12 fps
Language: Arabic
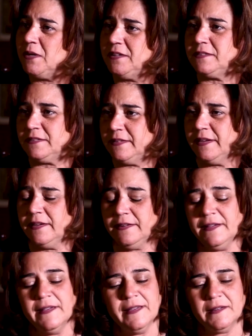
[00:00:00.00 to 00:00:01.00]
بين
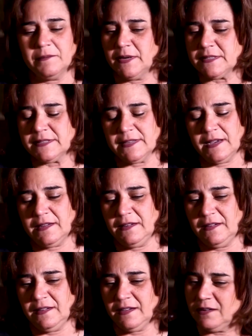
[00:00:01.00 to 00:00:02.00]
الاثنين بس
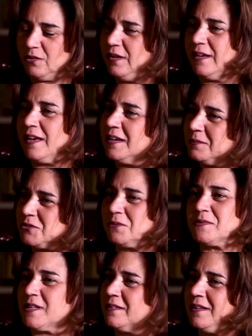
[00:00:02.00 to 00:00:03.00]
يعني اقول لك انا مش
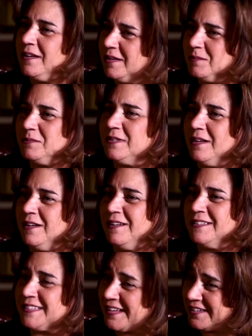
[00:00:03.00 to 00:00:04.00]
مصدقه امتى
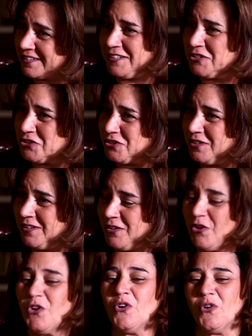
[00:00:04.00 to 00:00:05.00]
اتخرج
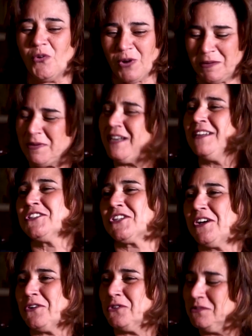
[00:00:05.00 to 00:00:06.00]
وابلش
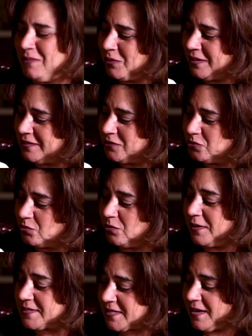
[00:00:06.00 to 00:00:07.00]
اخذ مواعيد
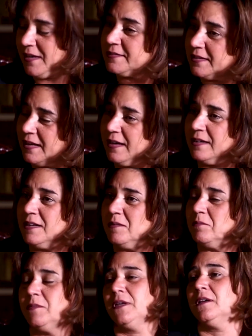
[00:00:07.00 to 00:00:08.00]
واساعد
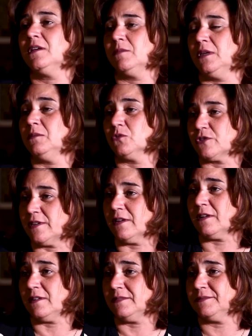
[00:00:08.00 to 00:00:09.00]
العالم
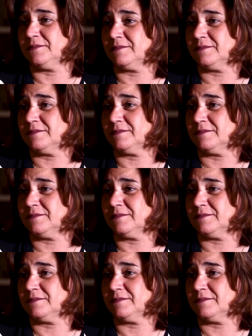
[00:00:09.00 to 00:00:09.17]
بالموسيقى